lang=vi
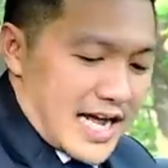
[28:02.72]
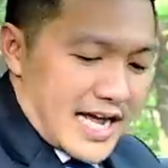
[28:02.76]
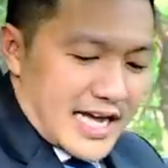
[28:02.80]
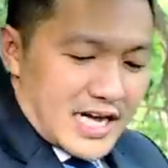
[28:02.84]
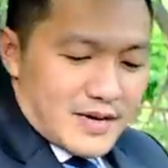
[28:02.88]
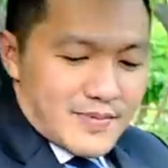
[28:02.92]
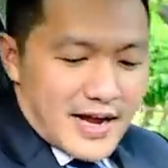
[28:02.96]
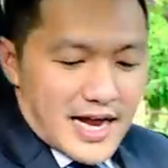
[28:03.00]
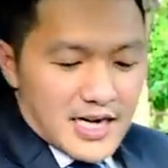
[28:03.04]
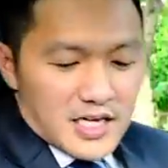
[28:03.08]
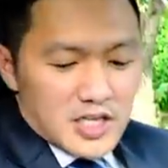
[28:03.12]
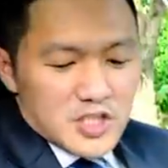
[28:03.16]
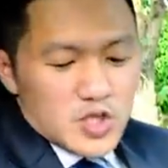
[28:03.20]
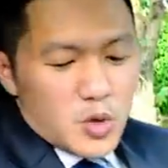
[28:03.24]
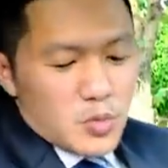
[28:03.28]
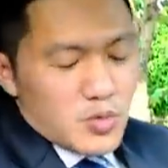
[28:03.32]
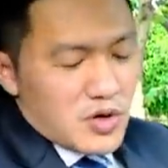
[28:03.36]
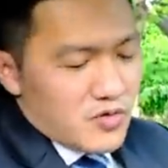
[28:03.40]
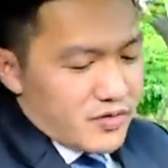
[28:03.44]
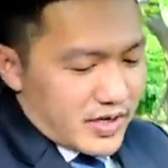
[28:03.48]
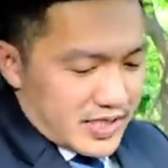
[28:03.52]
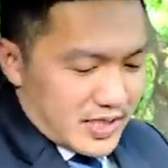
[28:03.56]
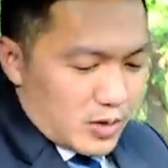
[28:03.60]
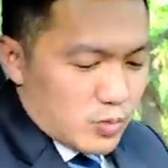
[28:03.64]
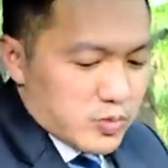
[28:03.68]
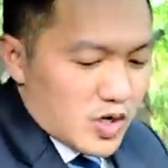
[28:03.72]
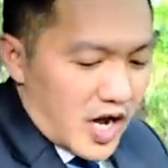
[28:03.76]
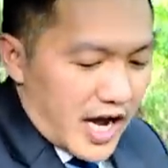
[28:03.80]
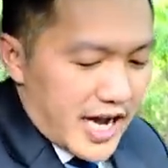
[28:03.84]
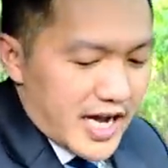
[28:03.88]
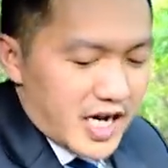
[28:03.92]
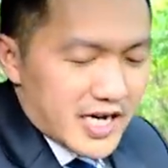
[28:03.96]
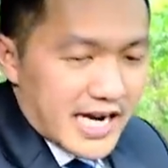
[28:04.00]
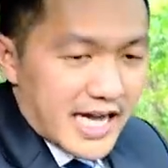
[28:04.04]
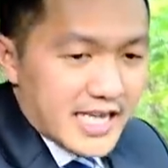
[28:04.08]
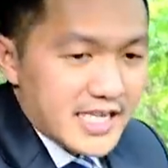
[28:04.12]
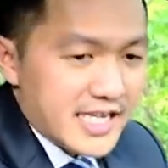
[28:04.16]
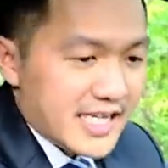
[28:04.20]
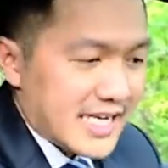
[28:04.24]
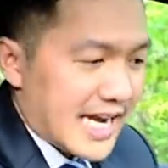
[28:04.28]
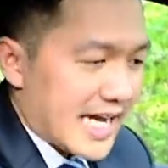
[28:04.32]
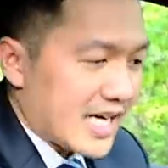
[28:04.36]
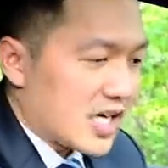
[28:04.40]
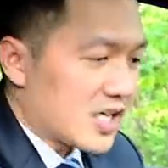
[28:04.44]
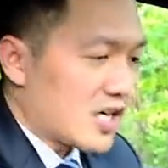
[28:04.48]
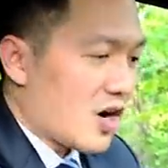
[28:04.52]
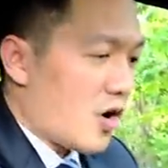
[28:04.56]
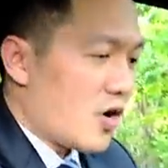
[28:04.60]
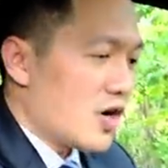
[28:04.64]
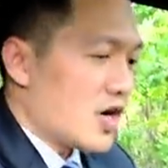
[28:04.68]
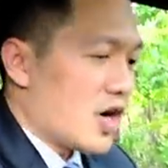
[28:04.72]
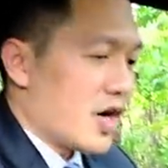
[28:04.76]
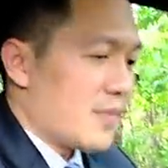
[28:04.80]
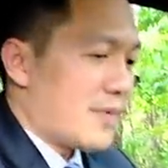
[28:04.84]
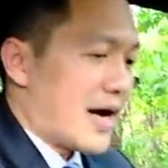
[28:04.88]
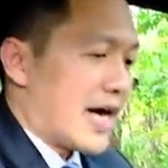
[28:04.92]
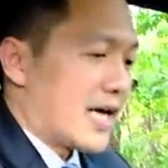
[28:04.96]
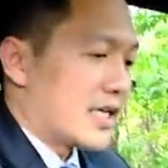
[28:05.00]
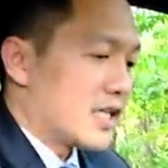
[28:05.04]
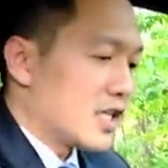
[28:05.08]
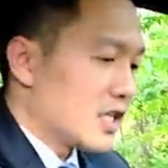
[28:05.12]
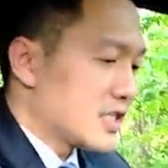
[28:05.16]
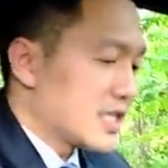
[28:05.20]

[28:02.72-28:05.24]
này các bạn nói chung là về tổng thể hồi nãy gì đã có nói rồi các bạn